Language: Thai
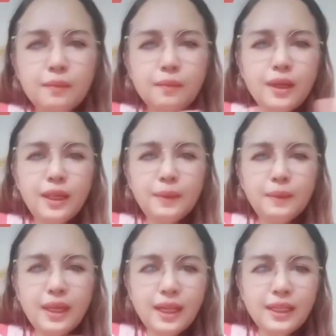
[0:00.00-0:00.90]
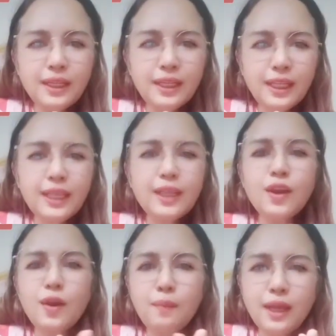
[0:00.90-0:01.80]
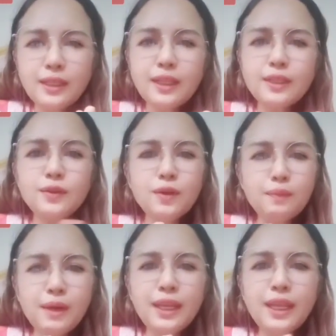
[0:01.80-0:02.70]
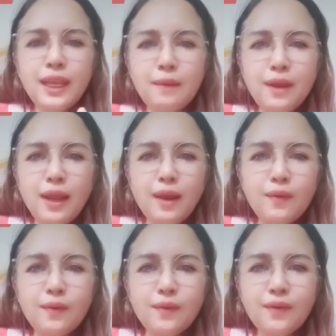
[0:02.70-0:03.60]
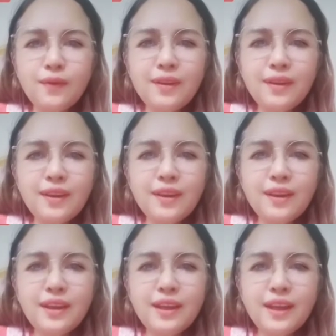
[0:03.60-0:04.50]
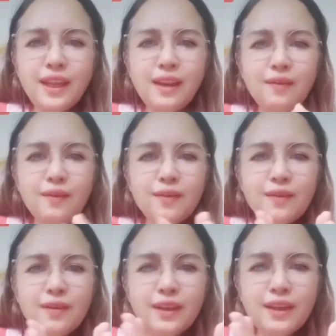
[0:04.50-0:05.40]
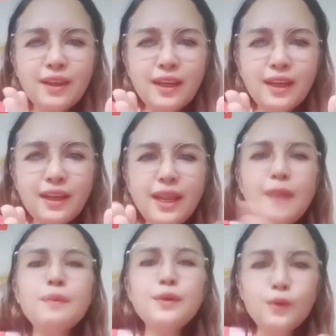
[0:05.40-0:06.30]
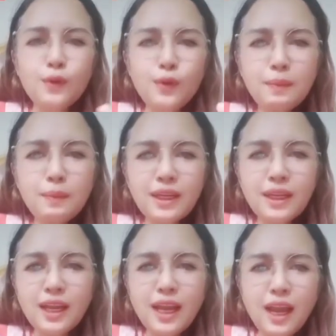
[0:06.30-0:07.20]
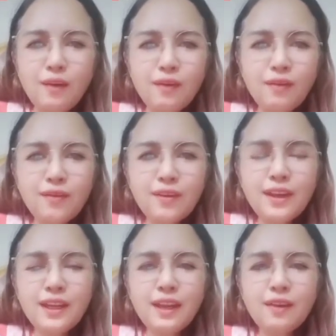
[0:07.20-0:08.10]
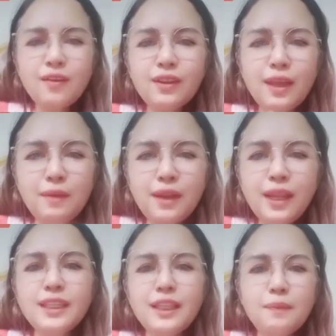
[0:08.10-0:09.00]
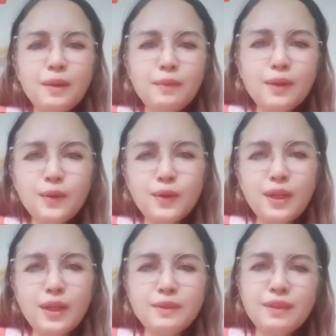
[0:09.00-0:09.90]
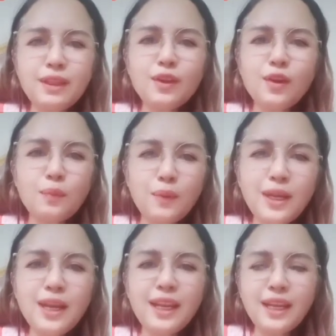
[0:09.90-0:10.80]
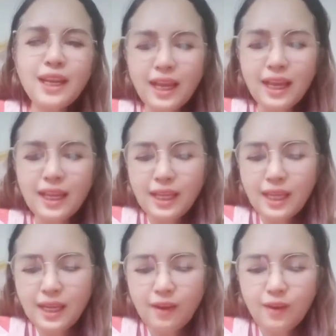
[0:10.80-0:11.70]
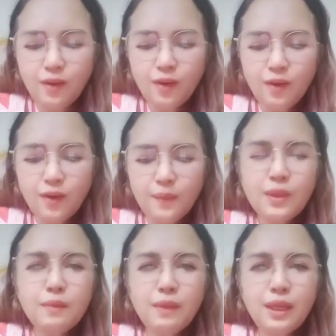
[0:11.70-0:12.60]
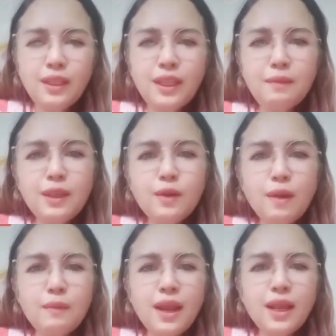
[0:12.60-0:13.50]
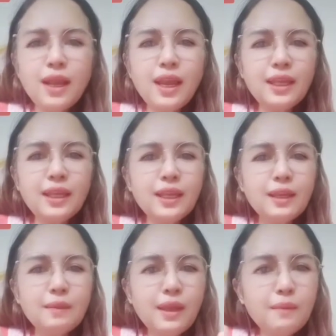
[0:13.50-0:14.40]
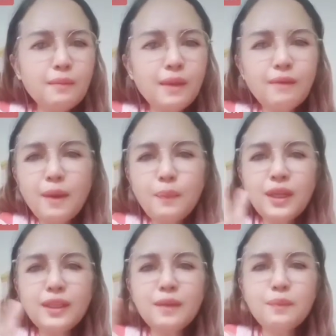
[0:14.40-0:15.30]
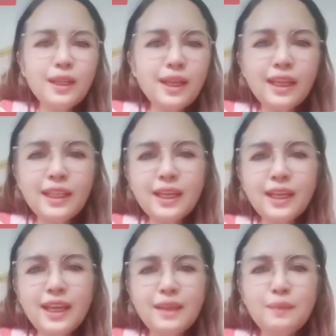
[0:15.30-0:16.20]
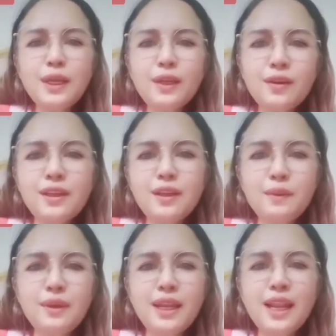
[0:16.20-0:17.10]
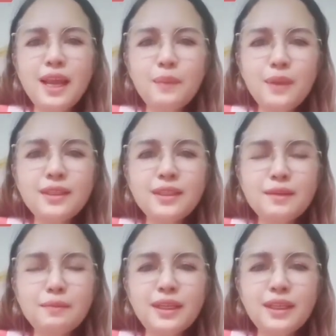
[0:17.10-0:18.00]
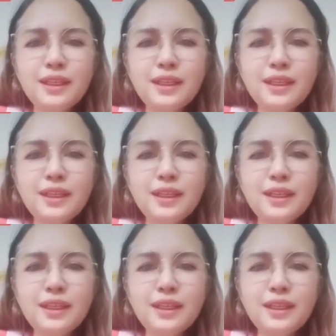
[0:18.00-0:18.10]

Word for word: เมื่อมีอะไรดีๆ ก็มาชักชวนมาแนะนำเรา ให้เราได้ประโยชน์ร่วมกันกับเขาแล้วก็ทำอะไรที่เป็นประโยชน์กับชีวิตของเพื่อนนะคะ แล้วก็มิตรที่มีความรักให้ไม่ไม่ว่าเพื่อนจะเป็นอะไรยังไง เพื่อนก็คือเพื่อนรักเพื่อนเสมอ